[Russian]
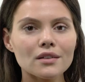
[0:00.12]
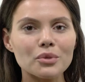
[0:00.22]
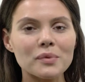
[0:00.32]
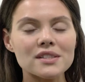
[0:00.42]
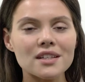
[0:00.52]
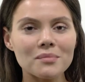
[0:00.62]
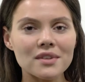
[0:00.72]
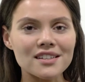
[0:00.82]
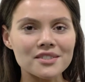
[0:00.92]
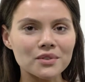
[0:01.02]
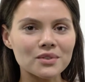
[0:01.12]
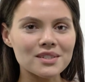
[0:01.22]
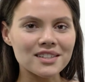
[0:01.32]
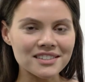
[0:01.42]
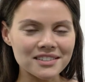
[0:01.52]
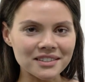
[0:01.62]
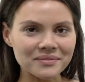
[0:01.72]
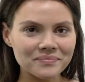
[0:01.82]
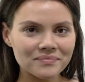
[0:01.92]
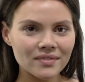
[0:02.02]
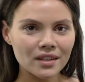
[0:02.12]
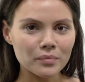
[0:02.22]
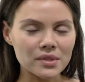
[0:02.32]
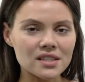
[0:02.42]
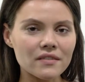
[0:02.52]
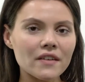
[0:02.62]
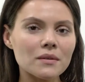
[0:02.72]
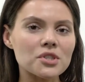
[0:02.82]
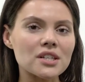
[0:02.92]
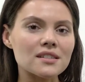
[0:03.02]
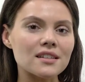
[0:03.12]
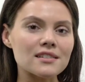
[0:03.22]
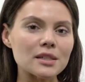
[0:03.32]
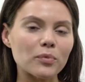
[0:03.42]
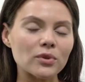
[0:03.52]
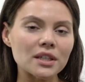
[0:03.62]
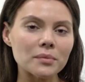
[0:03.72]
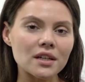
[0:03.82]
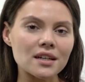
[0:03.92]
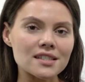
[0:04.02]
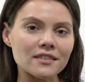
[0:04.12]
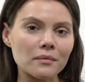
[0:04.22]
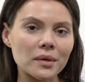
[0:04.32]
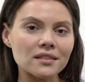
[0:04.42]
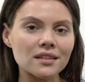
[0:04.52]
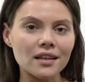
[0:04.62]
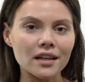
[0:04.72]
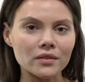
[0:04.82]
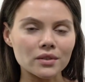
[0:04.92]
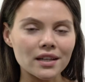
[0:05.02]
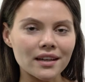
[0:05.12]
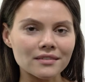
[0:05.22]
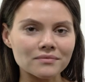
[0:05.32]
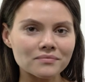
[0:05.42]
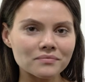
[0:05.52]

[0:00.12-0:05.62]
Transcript: Добрый день, меня зовут Анастасия. Представляю вам женские слепоны американского бренда Кельвин Klein.